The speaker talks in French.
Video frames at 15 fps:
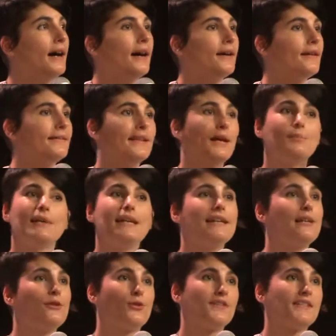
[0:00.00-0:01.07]
un appel
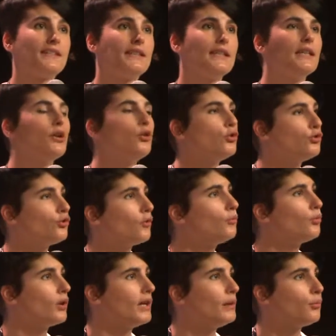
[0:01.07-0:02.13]
est lancé, autant
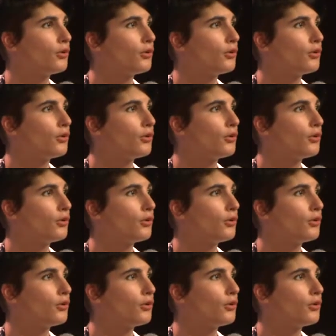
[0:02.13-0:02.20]
pour les